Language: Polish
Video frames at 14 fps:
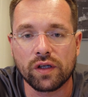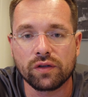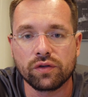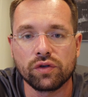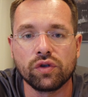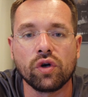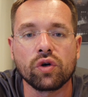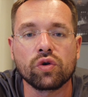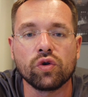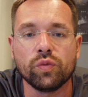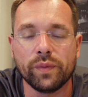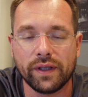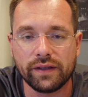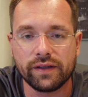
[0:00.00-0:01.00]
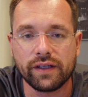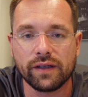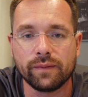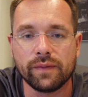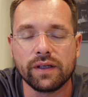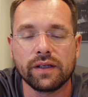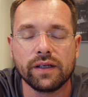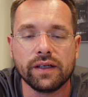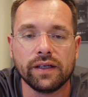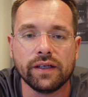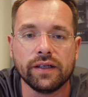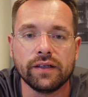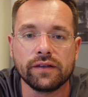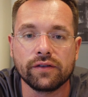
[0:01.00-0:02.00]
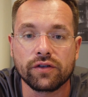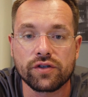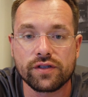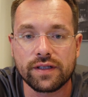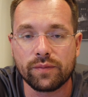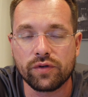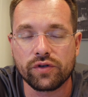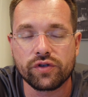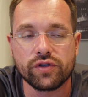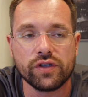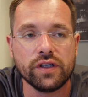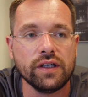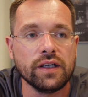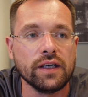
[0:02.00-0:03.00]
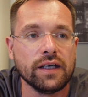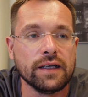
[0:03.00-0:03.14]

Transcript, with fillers: dokumentem e, tożsamości.